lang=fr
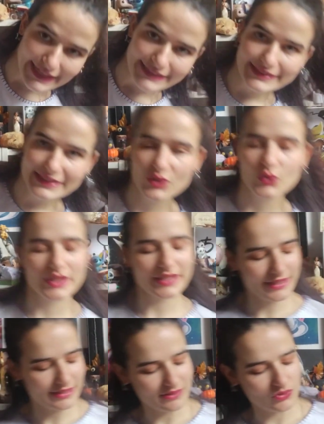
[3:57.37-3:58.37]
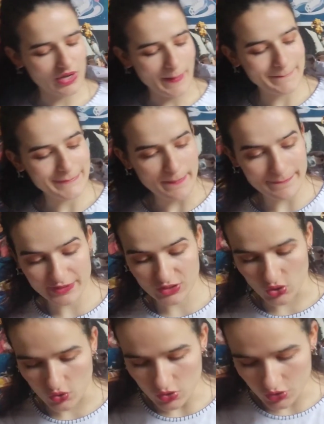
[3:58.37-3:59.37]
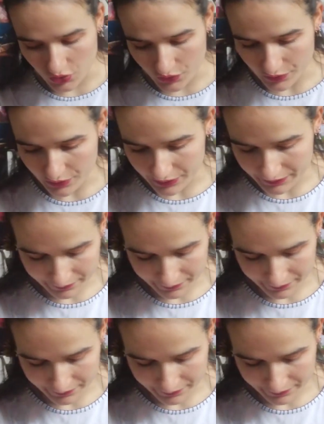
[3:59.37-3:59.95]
catégorie de la pop culture